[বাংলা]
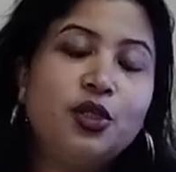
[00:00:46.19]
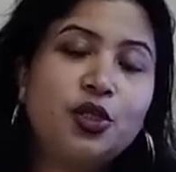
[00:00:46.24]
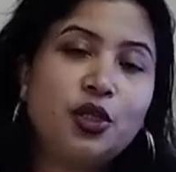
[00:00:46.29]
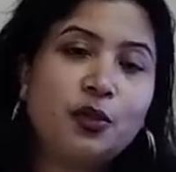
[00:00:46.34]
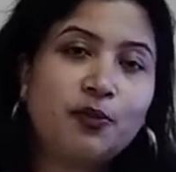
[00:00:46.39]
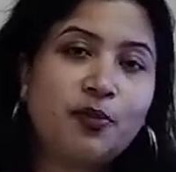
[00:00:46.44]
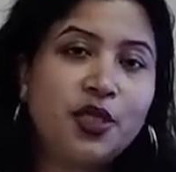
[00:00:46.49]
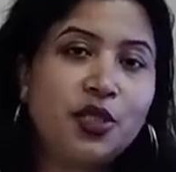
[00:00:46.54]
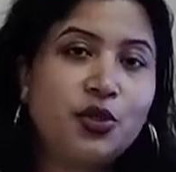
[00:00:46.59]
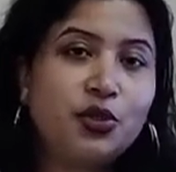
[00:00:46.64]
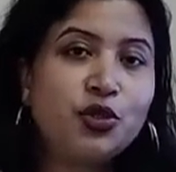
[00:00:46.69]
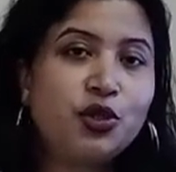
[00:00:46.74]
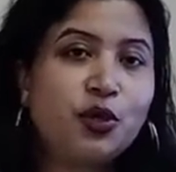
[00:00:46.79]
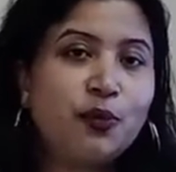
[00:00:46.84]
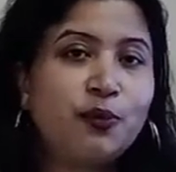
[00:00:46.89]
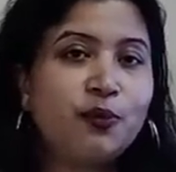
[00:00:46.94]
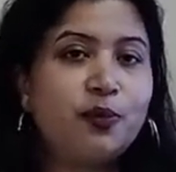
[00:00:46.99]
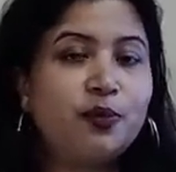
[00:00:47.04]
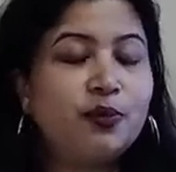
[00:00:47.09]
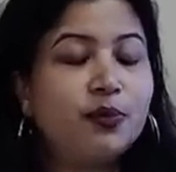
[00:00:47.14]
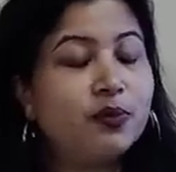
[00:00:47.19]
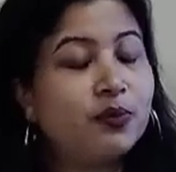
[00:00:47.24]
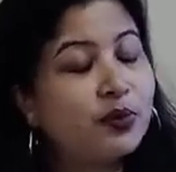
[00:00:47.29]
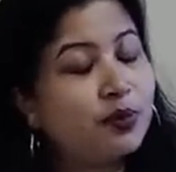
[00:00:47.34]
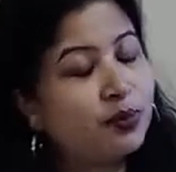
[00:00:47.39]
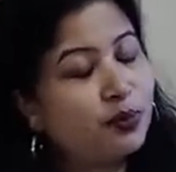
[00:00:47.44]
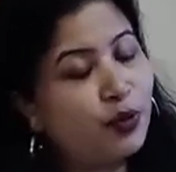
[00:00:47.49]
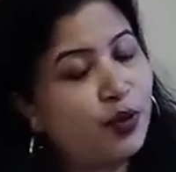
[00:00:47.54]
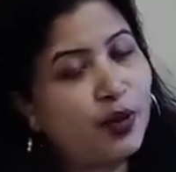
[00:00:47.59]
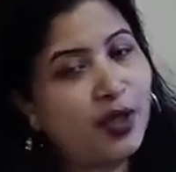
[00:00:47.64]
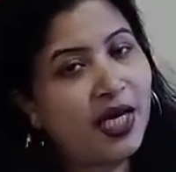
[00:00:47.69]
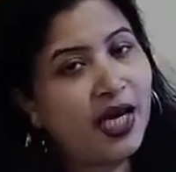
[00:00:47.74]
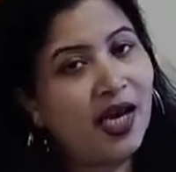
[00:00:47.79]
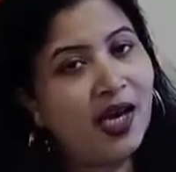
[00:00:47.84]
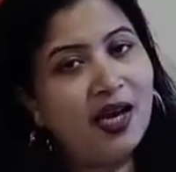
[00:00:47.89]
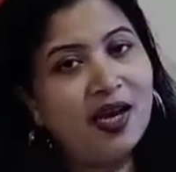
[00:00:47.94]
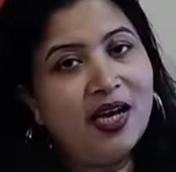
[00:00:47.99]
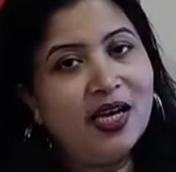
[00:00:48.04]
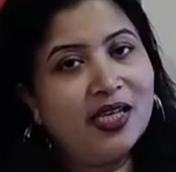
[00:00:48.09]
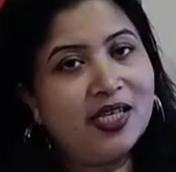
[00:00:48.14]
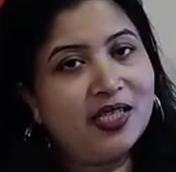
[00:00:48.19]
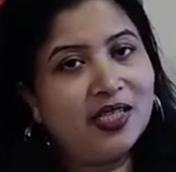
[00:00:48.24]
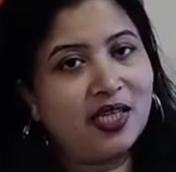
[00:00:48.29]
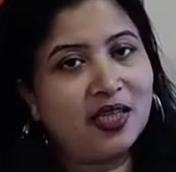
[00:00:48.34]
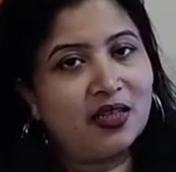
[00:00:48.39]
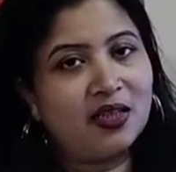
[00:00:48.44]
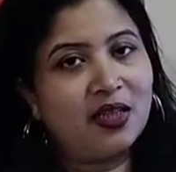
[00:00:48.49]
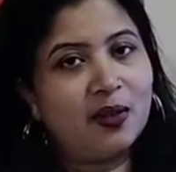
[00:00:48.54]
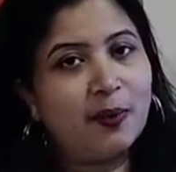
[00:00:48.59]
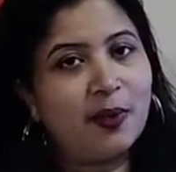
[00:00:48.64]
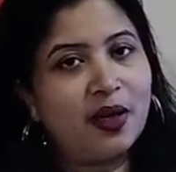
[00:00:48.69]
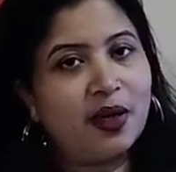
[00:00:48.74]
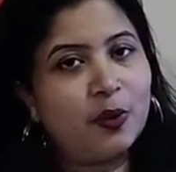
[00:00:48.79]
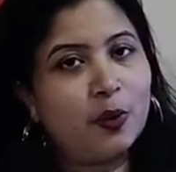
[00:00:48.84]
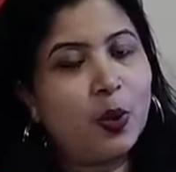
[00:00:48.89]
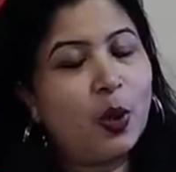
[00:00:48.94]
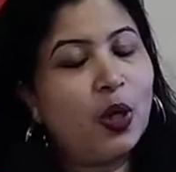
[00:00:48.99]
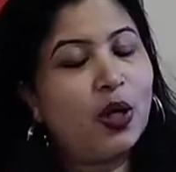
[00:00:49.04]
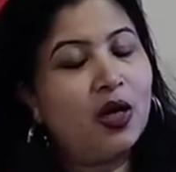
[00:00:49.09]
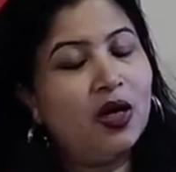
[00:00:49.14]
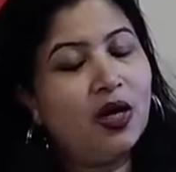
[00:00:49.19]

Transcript: সব কিছু সম্পর্কে জানতে পারবো